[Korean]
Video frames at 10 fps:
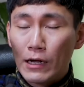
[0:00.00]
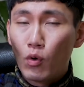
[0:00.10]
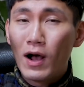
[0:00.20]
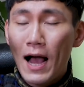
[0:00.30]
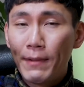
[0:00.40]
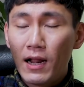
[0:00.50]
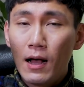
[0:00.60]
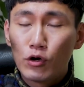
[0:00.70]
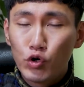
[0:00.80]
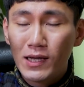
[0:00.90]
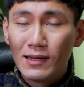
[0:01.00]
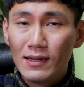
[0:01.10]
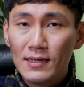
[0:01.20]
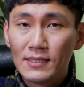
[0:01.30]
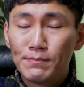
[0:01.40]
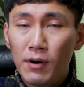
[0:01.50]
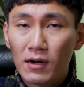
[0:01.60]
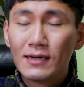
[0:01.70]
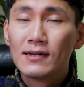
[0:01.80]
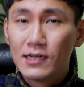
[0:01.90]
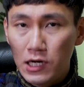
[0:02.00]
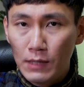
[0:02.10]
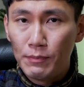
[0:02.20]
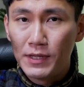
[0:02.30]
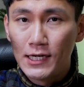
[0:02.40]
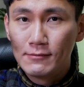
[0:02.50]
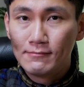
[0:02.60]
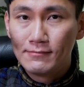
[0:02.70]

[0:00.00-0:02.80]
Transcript: 바로 카메라 퀵 릴리스 버클 클립입니다.